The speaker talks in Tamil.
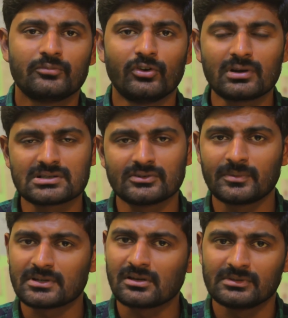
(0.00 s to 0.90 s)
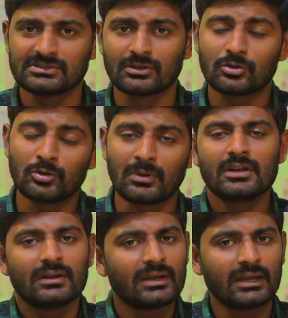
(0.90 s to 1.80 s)
ஃபோக்கஸில் வந்து பார்த்தீங்கன்னா மிஸ் இருக்கும்
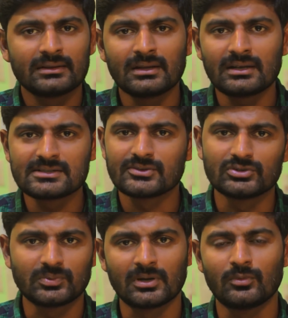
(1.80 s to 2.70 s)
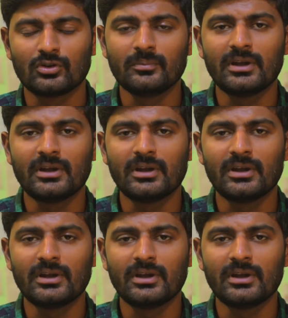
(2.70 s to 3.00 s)
நீங்கள் எந்த லென்ஸ் யூஸ் பண்ணும்போது